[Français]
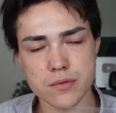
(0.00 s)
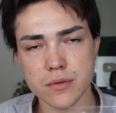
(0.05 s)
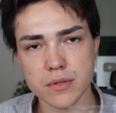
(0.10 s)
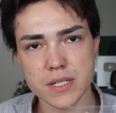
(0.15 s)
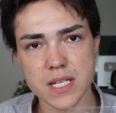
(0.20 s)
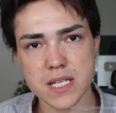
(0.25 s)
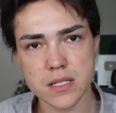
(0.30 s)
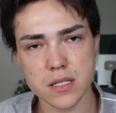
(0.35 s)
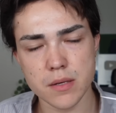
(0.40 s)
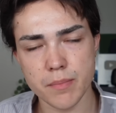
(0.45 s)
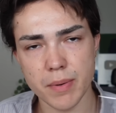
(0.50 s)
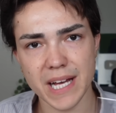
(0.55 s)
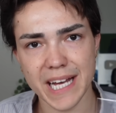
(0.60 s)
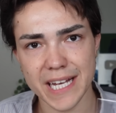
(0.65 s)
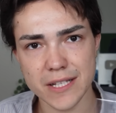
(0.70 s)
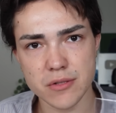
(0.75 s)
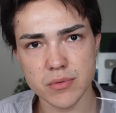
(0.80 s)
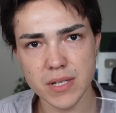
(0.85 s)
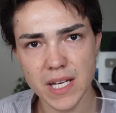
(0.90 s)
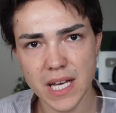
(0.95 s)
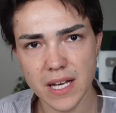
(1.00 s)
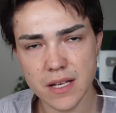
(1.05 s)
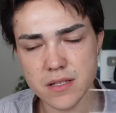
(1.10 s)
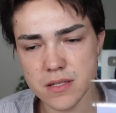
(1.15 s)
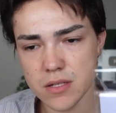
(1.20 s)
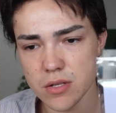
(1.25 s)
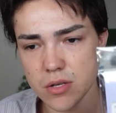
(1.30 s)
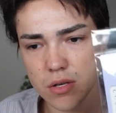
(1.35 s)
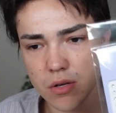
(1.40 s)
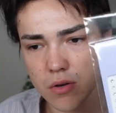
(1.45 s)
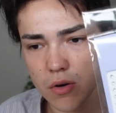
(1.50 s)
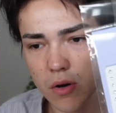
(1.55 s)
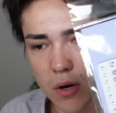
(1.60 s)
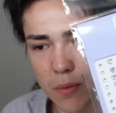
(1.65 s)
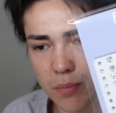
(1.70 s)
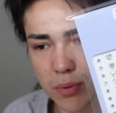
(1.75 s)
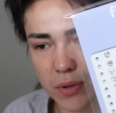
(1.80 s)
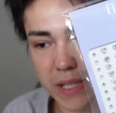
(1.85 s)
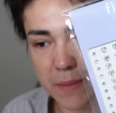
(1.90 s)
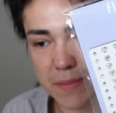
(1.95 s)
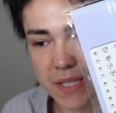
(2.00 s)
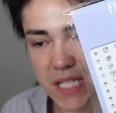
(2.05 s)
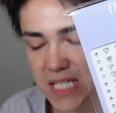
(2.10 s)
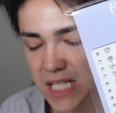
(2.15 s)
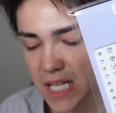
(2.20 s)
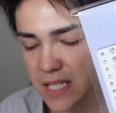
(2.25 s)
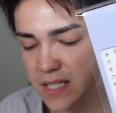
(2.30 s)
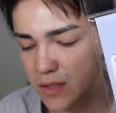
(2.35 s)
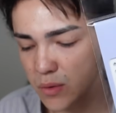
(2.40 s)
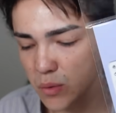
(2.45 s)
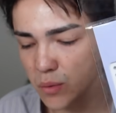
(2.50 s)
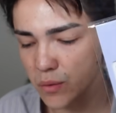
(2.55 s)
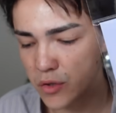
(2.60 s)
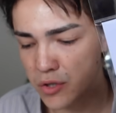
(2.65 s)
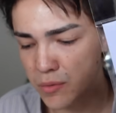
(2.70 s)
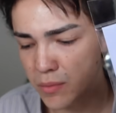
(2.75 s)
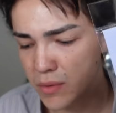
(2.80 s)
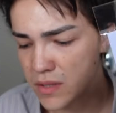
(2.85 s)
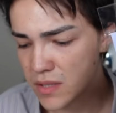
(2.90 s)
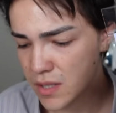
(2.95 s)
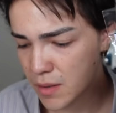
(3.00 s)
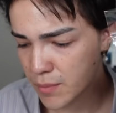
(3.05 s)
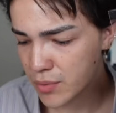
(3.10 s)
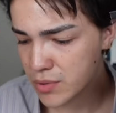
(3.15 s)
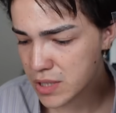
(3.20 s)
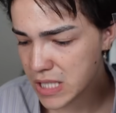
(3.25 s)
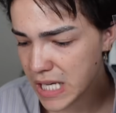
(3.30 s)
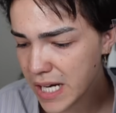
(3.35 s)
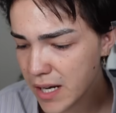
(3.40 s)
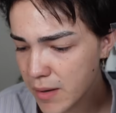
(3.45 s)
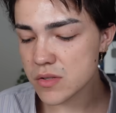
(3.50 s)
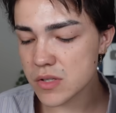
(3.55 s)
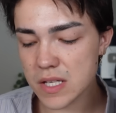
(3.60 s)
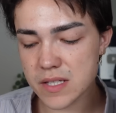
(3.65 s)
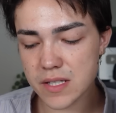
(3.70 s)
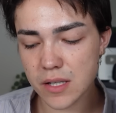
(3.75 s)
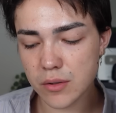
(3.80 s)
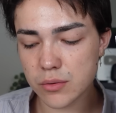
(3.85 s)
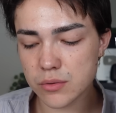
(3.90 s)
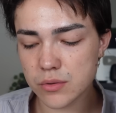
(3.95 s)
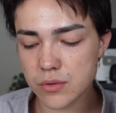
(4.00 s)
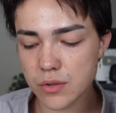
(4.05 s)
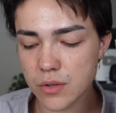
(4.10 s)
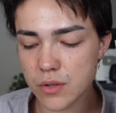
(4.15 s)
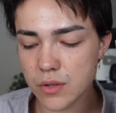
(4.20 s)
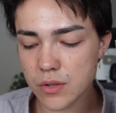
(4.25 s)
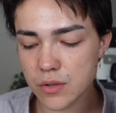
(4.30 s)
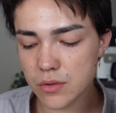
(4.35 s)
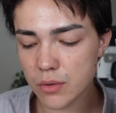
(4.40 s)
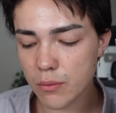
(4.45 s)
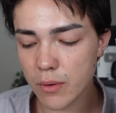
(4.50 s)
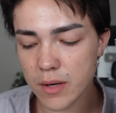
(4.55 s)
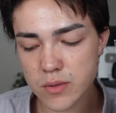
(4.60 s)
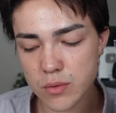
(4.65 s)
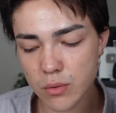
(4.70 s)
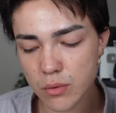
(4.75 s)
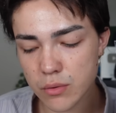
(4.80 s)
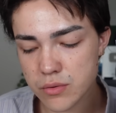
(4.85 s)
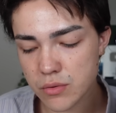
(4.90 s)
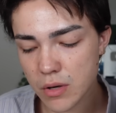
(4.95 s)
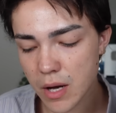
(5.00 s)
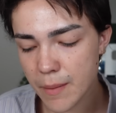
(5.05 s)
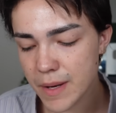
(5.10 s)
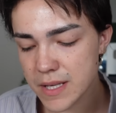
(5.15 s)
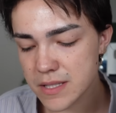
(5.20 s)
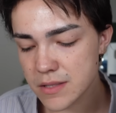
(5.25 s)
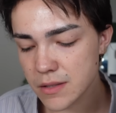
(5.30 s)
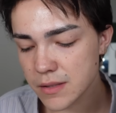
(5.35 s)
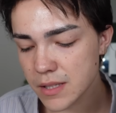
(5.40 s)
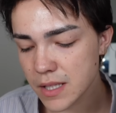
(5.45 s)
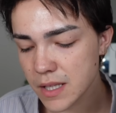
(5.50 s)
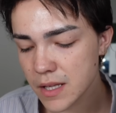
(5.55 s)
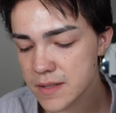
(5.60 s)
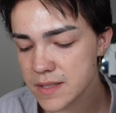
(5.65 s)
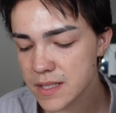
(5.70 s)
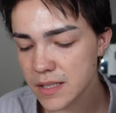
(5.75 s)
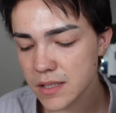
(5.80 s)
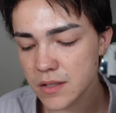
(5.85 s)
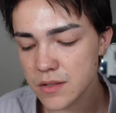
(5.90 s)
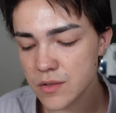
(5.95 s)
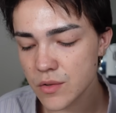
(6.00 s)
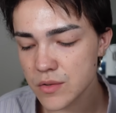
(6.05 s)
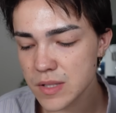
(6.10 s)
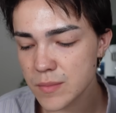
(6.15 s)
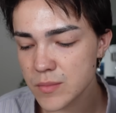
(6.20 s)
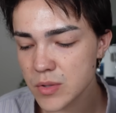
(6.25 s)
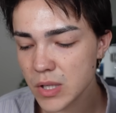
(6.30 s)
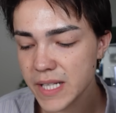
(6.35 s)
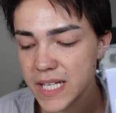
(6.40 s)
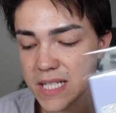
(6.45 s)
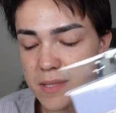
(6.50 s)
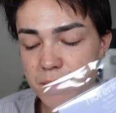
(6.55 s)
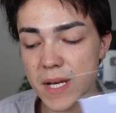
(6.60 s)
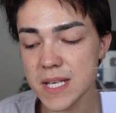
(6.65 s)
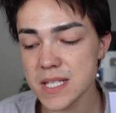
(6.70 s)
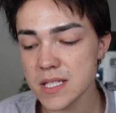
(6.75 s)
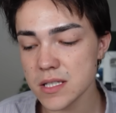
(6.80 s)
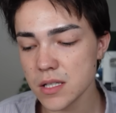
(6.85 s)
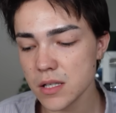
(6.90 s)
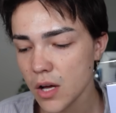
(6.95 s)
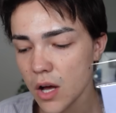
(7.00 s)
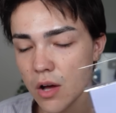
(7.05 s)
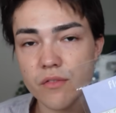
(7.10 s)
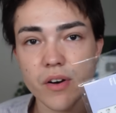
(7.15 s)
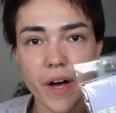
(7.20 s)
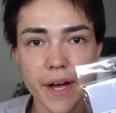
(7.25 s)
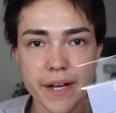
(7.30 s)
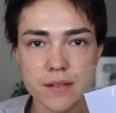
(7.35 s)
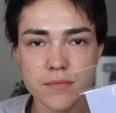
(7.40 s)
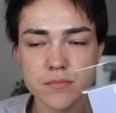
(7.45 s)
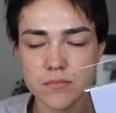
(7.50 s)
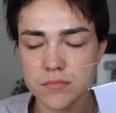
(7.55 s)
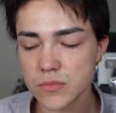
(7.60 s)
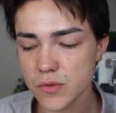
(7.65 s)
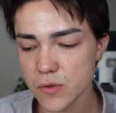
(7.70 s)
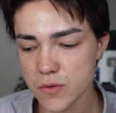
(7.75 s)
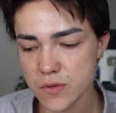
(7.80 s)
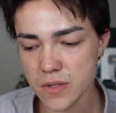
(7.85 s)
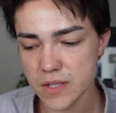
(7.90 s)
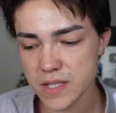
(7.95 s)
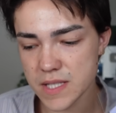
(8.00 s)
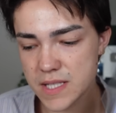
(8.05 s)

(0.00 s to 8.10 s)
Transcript: se le dise, c'est pas gratuit, hein. c'est euh, pour des petits strass et tout franchement c'est un peu cher. Ça ça coûte 3€ euh, euros sur Amazon et 50 centimes sur AliExpress, en vrai qu'on se le